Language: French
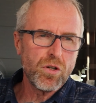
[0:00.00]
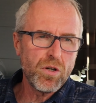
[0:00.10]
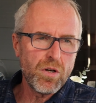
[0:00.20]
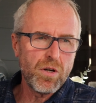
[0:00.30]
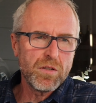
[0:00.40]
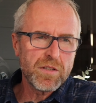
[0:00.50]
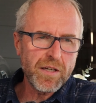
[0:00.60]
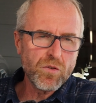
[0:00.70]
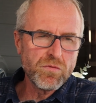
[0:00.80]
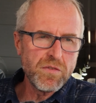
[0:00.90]
euh,
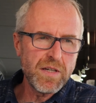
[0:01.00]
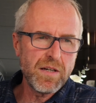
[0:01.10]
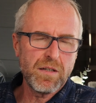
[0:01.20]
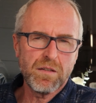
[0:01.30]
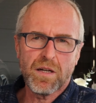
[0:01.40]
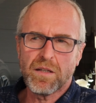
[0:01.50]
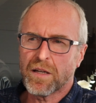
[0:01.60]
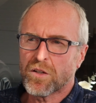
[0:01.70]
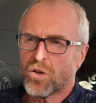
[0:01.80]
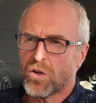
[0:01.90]
très conviviale, un
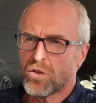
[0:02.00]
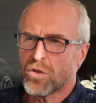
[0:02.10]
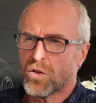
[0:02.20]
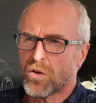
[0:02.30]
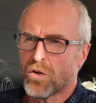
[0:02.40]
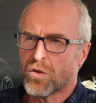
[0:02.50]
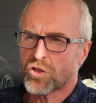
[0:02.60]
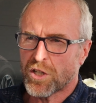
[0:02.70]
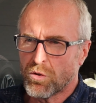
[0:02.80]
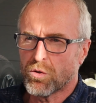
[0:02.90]
accueil euh,
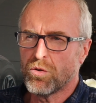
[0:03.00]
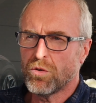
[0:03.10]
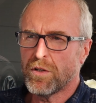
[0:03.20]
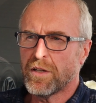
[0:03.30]
chaleureux